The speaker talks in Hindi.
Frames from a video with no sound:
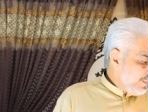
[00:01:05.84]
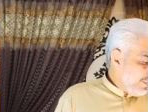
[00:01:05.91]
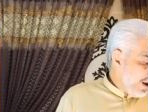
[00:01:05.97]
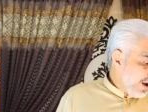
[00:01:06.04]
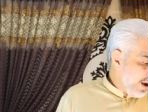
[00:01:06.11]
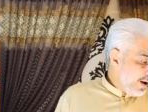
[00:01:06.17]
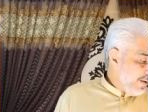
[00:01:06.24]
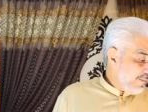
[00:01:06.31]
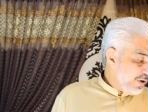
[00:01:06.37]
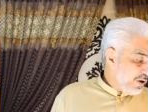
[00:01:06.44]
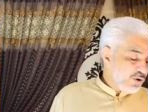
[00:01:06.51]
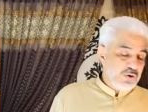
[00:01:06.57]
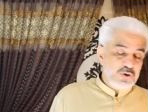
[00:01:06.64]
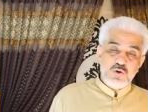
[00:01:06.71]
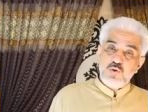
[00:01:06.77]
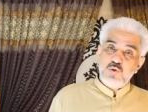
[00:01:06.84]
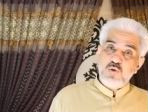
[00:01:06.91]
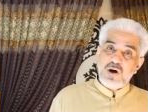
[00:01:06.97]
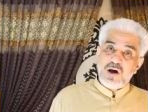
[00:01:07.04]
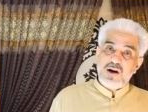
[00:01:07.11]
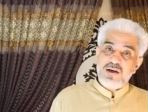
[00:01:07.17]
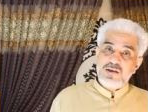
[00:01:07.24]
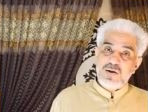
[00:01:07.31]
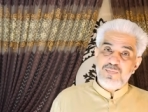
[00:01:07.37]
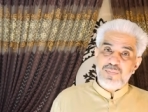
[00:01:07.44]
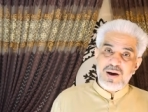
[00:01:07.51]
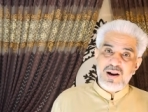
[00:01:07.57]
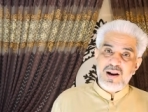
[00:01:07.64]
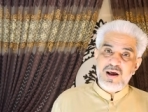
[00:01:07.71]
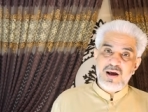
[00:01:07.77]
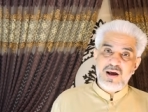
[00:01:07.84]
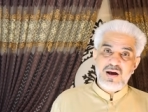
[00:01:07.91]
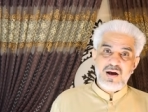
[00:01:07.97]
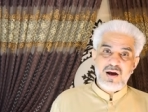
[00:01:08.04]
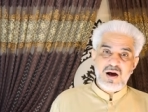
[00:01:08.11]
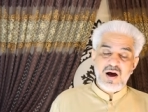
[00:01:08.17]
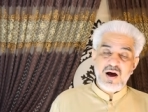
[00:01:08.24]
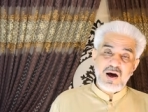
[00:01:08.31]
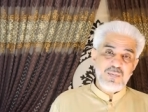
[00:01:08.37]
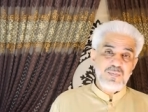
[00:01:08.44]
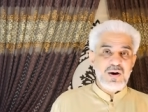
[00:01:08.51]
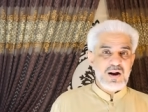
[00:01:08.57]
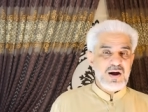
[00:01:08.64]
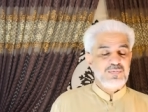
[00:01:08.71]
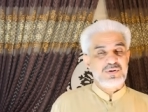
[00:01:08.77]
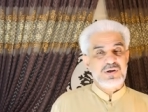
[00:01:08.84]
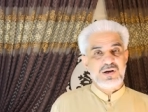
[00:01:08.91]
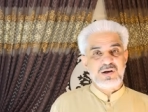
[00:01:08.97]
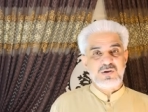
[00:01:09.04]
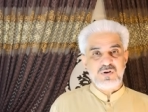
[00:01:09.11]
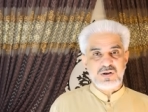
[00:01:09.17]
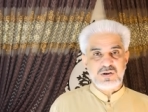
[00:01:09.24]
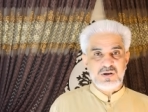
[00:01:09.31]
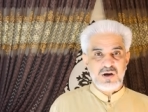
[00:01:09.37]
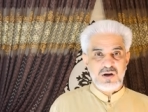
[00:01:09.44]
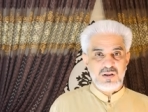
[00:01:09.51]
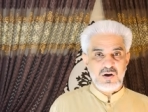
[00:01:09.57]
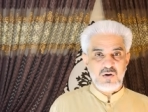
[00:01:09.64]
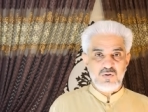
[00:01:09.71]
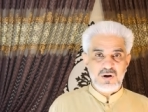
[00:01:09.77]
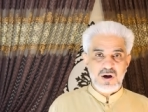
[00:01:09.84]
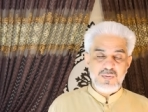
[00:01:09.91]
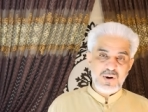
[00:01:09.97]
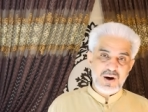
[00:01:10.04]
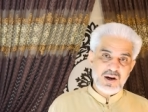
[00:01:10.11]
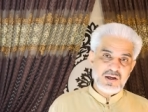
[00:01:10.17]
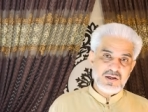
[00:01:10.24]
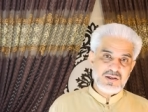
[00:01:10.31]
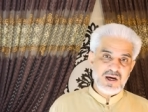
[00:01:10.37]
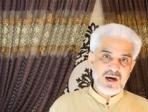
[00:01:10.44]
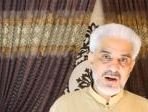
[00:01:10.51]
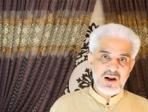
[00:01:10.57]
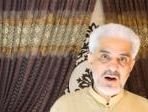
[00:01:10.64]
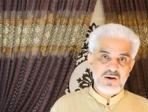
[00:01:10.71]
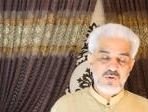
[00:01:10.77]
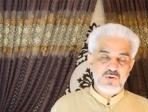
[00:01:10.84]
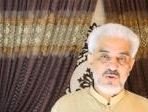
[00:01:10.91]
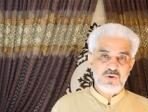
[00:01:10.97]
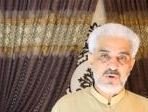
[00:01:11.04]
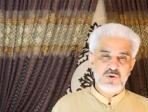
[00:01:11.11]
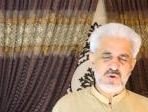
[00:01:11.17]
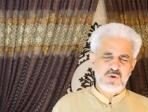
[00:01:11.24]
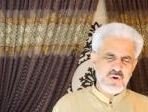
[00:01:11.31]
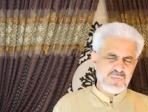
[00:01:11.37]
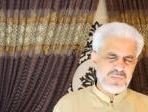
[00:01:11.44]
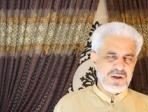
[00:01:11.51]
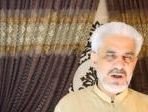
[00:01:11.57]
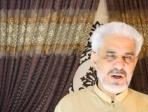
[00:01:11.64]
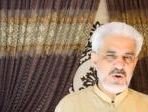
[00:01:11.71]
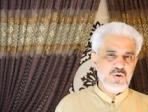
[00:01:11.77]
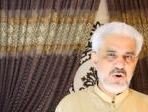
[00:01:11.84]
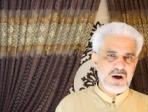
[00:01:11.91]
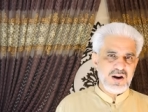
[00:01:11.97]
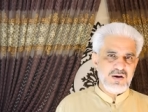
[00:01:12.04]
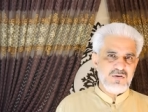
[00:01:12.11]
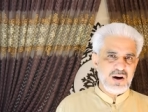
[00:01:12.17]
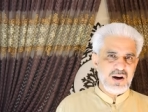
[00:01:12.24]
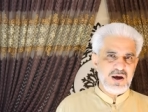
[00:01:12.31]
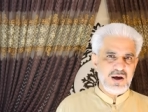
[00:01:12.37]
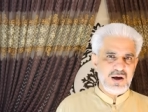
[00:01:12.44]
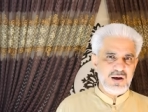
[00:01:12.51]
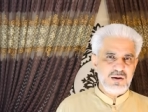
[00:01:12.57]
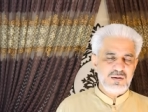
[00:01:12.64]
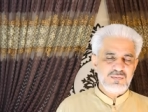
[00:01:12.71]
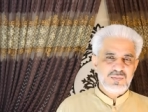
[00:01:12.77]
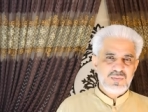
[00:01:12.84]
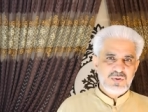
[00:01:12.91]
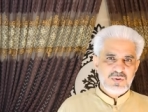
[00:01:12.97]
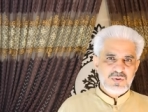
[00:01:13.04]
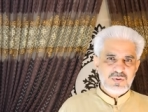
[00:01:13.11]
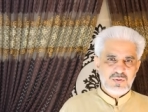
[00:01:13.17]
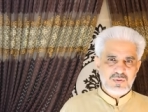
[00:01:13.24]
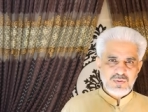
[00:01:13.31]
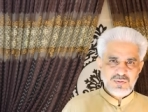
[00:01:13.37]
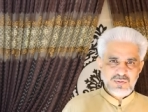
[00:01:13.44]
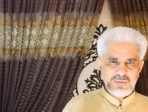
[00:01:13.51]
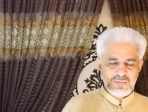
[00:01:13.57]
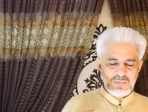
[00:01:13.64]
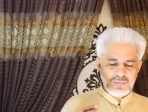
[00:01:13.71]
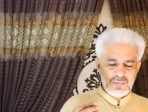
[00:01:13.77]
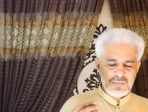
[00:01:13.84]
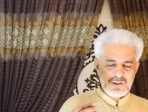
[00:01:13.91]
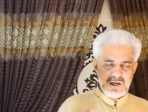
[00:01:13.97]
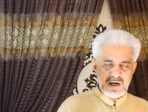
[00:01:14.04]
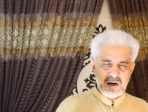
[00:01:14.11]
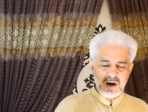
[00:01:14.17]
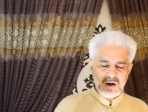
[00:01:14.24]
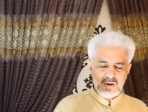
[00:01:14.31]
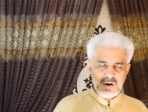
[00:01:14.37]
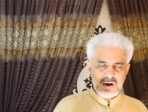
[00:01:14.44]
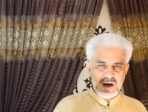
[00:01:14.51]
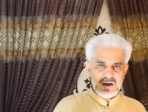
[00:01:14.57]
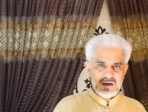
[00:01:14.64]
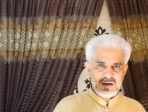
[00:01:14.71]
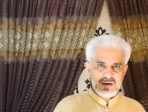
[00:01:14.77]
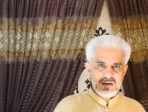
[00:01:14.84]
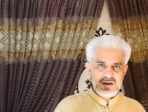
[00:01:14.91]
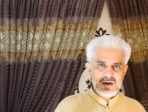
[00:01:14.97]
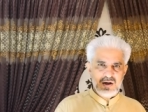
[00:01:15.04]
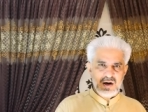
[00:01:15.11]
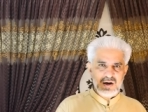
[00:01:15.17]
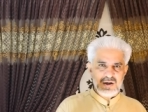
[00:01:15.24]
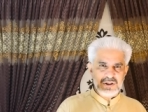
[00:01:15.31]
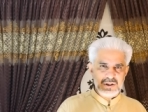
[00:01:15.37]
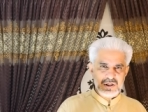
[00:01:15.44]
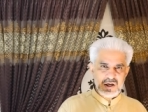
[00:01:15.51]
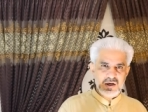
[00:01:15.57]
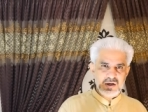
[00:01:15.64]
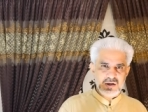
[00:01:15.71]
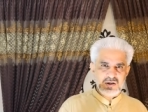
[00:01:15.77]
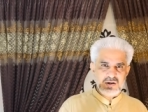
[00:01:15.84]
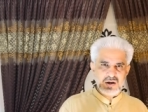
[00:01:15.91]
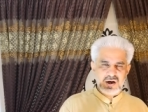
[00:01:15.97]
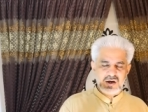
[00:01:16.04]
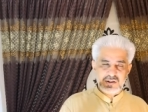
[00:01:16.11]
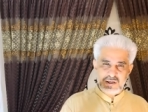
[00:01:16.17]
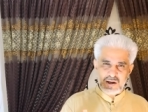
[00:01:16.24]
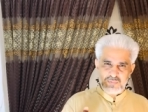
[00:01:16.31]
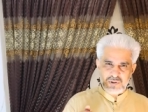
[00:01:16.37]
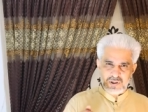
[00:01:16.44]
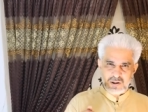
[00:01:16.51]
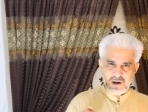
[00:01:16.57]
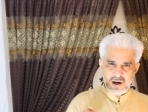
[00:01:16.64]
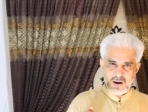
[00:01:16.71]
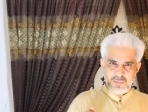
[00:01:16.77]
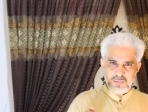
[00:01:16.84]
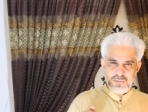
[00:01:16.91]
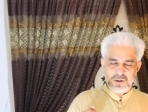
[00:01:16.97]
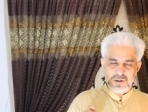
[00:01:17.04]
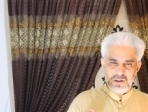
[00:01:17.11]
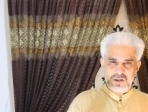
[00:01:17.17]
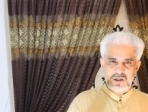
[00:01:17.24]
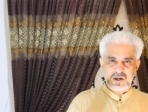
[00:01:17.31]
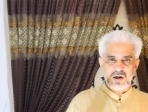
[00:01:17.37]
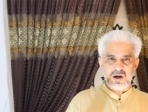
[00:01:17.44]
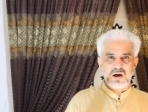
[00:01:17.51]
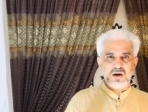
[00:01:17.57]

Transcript: मैं वीडियो शुरू करने से पहले हर बार आपसे रिक्वेस्ट करता हूं कि हमारे चैनल को जो भी न्यू आने वाले हैं चैनल को लाइक कीजिएगा शेयर कीजिएगा सब्सक्राइब कीजिएगा